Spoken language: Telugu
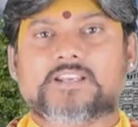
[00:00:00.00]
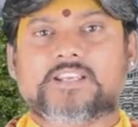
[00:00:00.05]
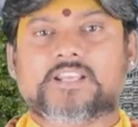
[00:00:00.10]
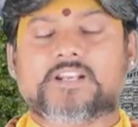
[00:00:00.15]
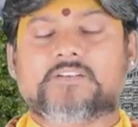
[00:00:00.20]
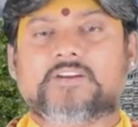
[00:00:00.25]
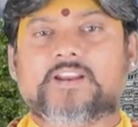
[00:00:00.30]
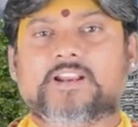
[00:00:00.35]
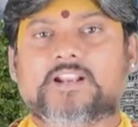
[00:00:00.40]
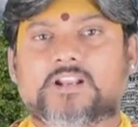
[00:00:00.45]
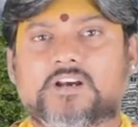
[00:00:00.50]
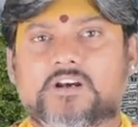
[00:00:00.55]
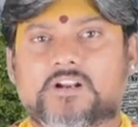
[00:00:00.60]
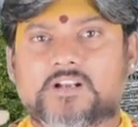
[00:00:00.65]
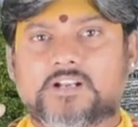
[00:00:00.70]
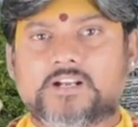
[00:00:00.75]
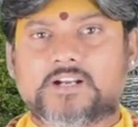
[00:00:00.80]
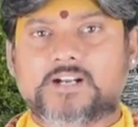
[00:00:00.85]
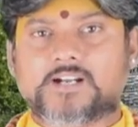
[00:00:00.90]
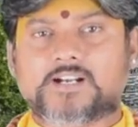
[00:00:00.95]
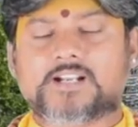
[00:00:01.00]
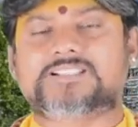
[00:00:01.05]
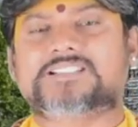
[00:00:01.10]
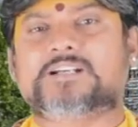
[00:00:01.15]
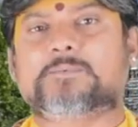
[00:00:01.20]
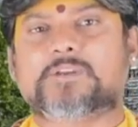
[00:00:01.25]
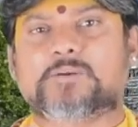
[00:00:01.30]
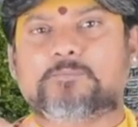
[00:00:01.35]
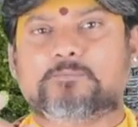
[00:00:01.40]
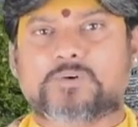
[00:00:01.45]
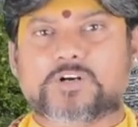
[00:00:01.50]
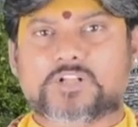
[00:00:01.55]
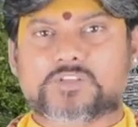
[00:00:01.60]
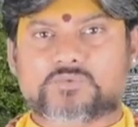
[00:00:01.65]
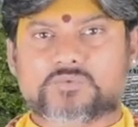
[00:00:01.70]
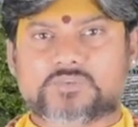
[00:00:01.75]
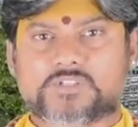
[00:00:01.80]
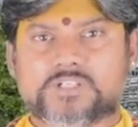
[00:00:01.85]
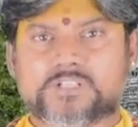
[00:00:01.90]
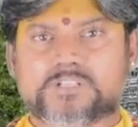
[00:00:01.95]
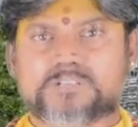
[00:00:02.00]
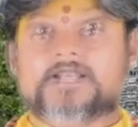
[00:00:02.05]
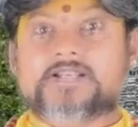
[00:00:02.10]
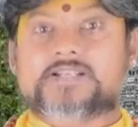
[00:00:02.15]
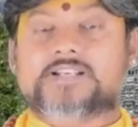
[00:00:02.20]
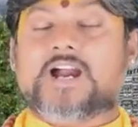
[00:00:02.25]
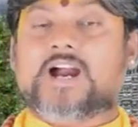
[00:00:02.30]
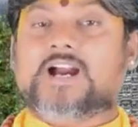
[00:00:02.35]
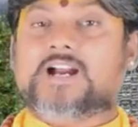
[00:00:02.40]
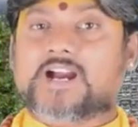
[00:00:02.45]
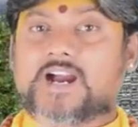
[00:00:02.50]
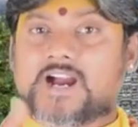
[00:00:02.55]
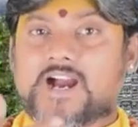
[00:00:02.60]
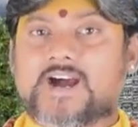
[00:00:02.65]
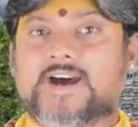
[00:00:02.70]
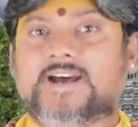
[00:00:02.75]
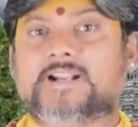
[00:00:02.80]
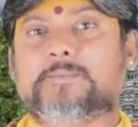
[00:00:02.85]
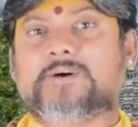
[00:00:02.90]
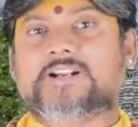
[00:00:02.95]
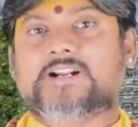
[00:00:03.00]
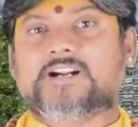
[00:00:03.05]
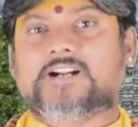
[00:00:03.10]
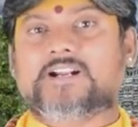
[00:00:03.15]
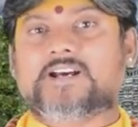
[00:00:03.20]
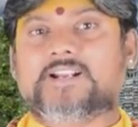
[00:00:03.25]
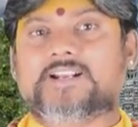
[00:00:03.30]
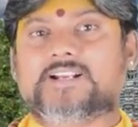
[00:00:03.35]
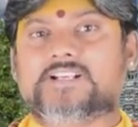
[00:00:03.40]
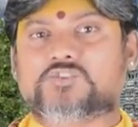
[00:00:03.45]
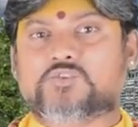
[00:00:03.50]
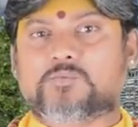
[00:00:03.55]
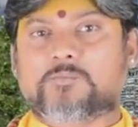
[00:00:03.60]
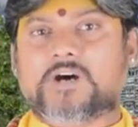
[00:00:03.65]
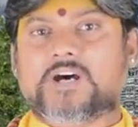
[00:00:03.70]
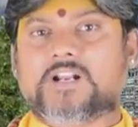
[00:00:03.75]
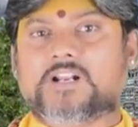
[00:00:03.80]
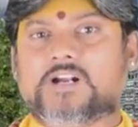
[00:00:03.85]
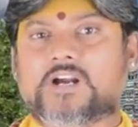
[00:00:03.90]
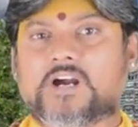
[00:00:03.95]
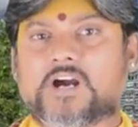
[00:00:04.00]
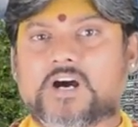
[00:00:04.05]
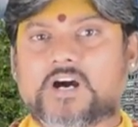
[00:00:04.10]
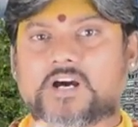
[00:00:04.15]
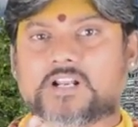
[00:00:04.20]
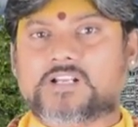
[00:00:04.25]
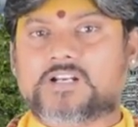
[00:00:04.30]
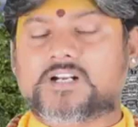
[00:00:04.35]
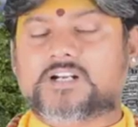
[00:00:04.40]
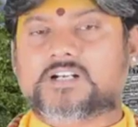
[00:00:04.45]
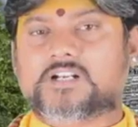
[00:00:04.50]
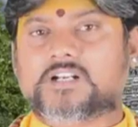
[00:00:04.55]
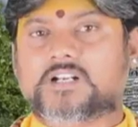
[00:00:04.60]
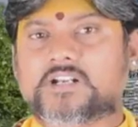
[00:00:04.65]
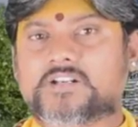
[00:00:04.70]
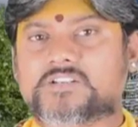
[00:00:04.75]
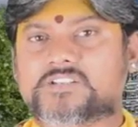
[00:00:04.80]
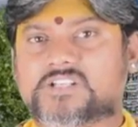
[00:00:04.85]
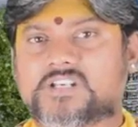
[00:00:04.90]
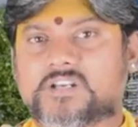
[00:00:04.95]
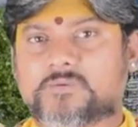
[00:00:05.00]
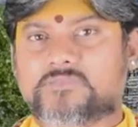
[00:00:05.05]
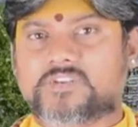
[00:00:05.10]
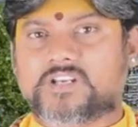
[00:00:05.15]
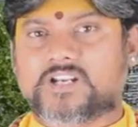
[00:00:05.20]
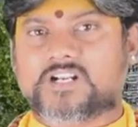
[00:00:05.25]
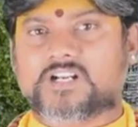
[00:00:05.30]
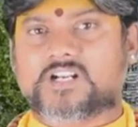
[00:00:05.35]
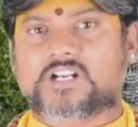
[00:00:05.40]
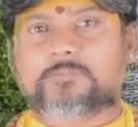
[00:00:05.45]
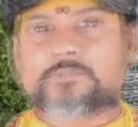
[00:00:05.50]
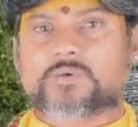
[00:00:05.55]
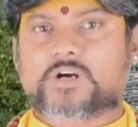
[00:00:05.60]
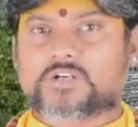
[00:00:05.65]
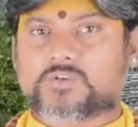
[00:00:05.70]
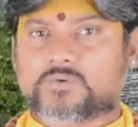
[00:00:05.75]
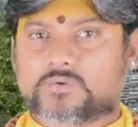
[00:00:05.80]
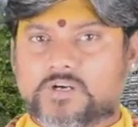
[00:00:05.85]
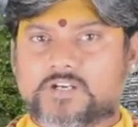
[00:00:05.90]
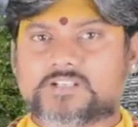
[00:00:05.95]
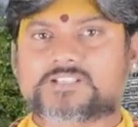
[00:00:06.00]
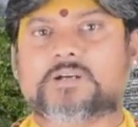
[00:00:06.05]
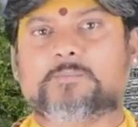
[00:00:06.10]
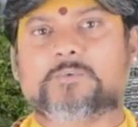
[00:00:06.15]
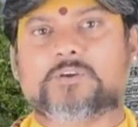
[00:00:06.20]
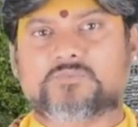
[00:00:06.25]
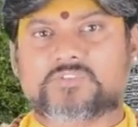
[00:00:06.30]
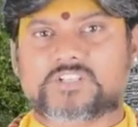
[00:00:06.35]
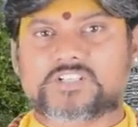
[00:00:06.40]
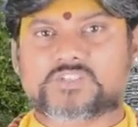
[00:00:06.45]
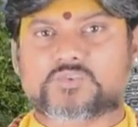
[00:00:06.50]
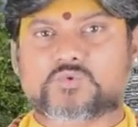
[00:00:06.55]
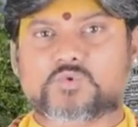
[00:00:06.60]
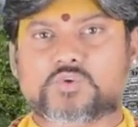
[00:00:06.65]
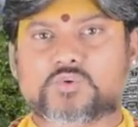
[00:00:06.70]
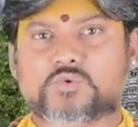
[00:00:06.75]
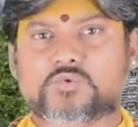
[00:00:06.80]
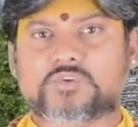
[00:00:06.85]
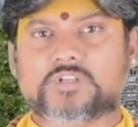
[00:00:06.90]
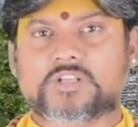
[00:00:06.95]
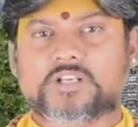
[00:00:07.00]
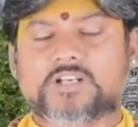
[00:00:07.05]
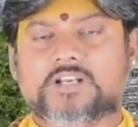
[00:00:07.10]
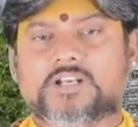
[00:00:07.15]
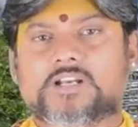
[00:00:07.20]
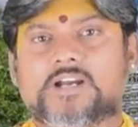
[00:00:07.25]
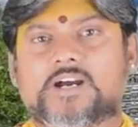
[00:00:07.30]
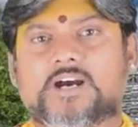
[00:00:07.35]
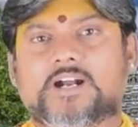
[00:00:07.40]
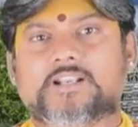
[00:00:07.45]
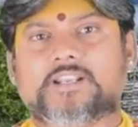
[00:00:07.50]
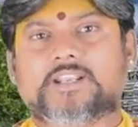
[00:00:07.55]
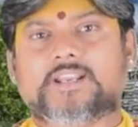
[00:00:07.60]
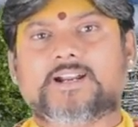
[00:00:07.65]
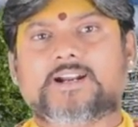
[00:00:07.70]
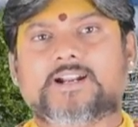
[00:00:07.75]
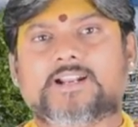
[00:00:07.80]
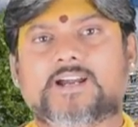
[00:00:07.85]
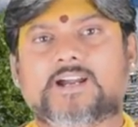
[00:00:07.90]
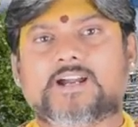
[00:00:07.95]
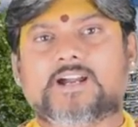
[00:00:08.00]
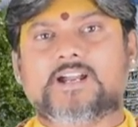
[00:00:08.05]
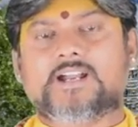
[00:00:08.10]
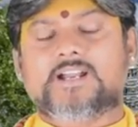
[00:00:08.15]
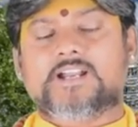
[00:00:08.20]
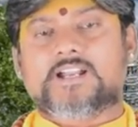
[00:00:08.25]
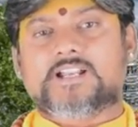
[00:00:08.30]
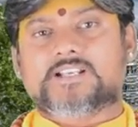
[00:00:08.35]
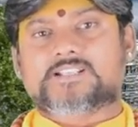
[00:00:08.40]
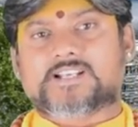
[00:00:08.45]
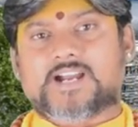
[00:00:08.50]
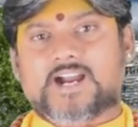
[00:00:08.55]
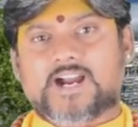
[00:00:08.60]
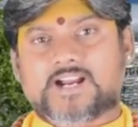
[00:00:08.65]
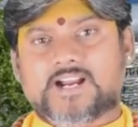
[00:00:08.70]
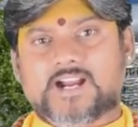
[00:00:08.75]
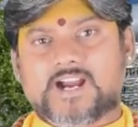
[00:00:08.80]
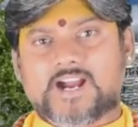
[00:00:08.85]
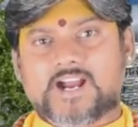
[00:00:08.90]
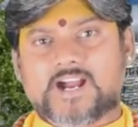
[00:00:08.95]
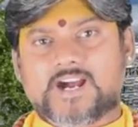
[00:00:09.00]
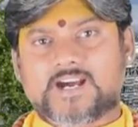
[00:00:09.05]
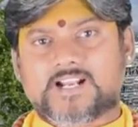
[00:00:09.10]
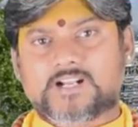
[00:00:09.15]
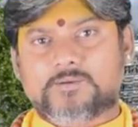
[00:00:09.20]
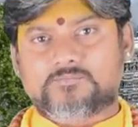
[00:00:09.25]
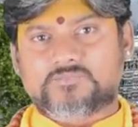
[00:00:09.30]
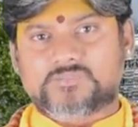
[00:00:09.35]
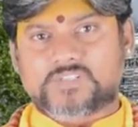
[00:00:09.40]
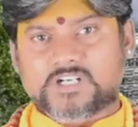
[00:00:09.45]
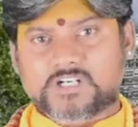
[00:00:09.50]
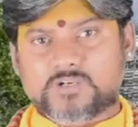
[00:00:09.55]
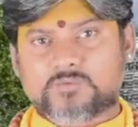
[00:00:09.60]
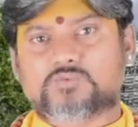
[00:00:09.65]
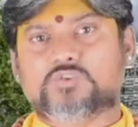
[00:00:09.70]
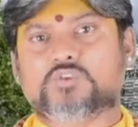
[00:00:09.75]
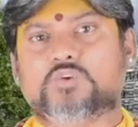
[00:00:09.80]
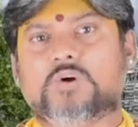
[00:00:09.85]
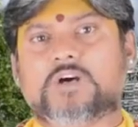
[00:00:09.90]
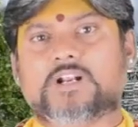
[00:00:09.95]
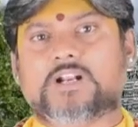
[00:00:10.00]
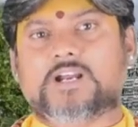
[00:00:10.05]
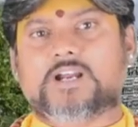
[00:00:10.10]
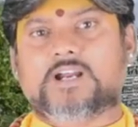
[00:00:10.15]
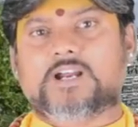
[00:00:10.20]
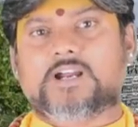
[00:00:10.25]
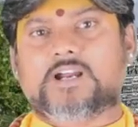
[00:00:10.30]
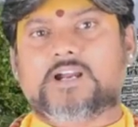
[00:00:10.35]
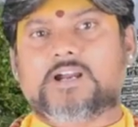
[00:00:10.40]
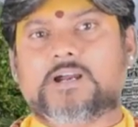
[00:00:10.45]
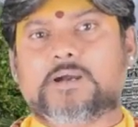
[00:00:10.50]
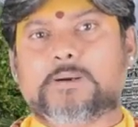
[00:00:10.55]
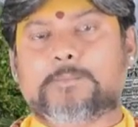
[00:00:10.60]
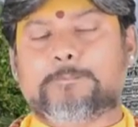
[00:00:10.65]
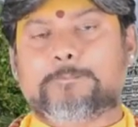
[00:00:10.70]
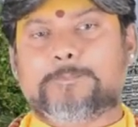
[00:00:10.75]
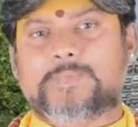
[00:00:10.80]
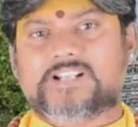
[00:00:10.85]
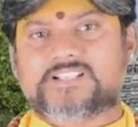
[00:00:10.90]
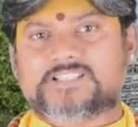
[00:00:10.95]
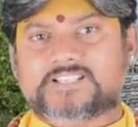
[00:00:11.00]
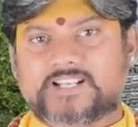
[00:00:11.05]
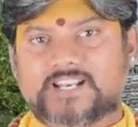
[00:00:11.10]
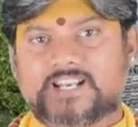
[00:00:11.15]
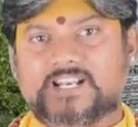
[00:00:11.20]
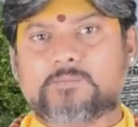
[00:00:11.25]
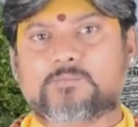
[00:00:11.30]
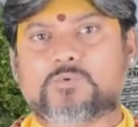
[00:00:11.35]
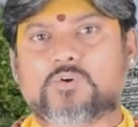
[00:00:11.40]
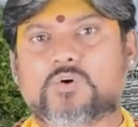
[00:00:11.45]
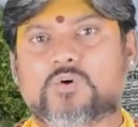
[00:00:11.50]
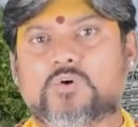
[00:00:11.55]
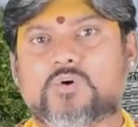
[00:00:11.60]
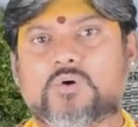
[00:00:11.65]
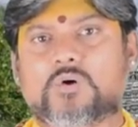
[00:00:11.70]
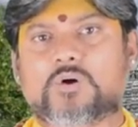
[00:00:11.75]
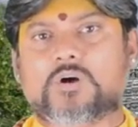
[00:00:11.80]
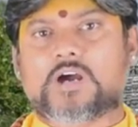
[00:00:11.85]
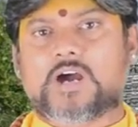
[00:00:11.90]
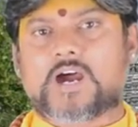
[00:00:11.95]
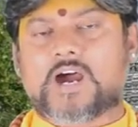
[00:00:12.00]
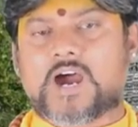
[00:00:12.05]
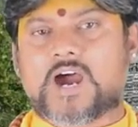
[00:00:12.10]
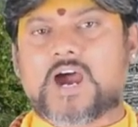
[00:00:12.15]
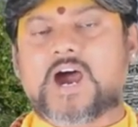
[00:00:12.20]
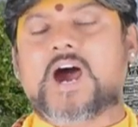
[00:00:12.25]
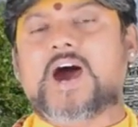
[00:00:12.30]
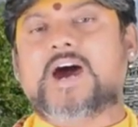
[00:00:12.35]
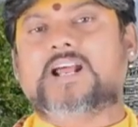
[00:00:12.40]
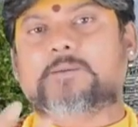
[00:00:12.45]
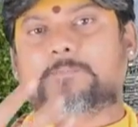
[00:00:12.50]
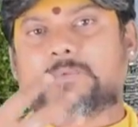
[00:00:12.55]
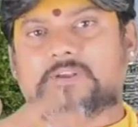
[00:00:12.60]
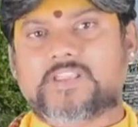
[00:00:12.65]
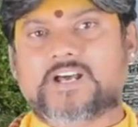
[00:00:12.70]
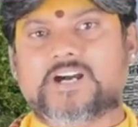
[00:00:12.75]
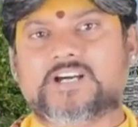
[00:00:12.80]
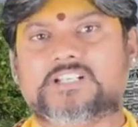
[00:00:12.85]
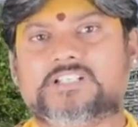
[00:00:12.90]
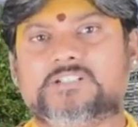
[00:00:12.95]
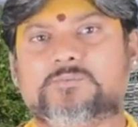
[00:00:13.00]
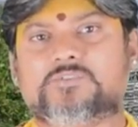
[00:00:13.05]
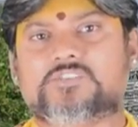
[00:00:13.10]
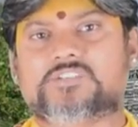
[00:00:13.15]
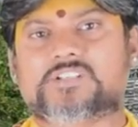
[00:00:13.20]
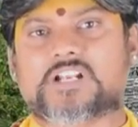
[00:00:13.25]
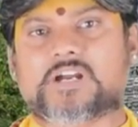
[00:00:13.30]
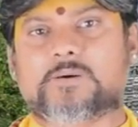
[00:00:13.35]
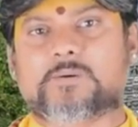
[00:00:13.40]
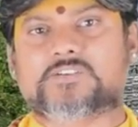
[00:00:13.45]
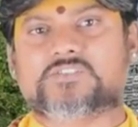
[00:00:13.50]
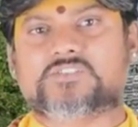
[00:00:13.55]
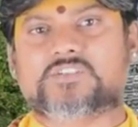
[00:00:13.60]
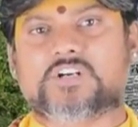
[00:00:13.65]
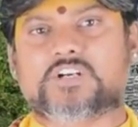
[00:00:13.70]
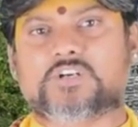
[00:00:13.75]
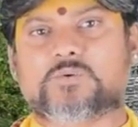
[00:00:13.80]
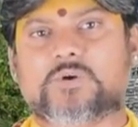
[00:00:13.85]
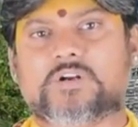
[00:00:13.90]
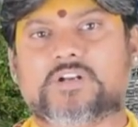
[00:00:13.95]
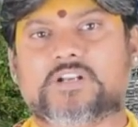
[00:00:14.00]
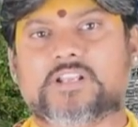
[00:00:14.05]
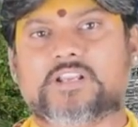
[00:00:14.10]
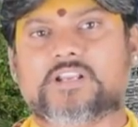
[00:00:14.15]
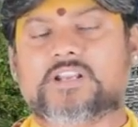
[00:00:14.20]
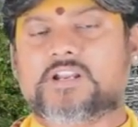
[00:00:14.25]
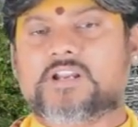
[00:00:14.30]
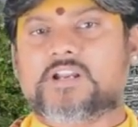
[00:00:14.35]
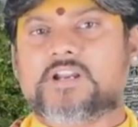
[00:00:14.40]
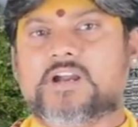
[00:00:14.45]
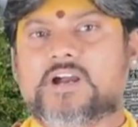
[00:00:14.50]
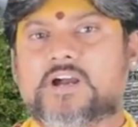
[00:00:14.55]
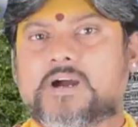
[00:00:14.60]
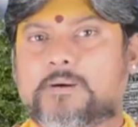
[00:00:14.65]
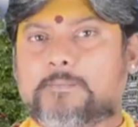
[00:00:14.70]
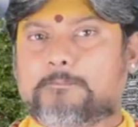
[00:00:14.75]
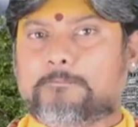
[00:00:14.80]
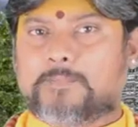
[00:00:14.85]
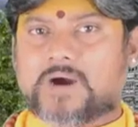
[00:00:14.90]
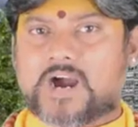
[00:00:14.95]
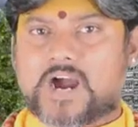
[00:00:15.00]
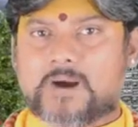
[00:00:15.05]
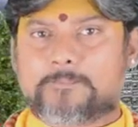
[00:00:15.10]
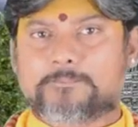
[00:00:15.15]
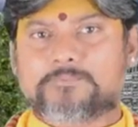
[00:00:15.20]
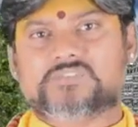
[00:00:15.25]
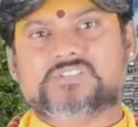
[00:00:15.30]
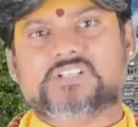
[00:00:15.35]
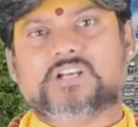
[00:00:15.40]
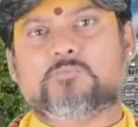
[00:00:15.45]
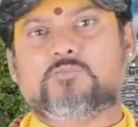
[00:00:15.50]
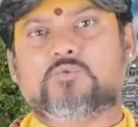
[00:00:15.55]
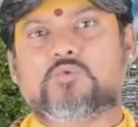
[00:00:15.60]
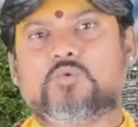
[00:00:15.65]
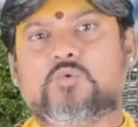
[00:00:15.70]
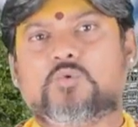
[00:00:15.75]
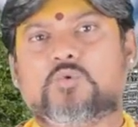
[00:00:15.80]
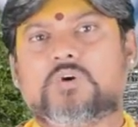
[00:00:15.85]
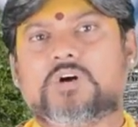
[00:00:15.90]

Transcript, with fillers: ఇరవై నాలుగు గంటల సమయం పడుతుంది శాకాహారం అరగడానికి సుమారుగా ఆరు గంటల నుంచి ఎనిమిది గంటల పాటు సమయం తీసుకుంటుంది అంటే ఇక్కడ శాకాహారం తినడం ద్వారా మన శరీరంలో ఆహార పదార్థం నుంచి రావాల్సినటువంటి మాంసము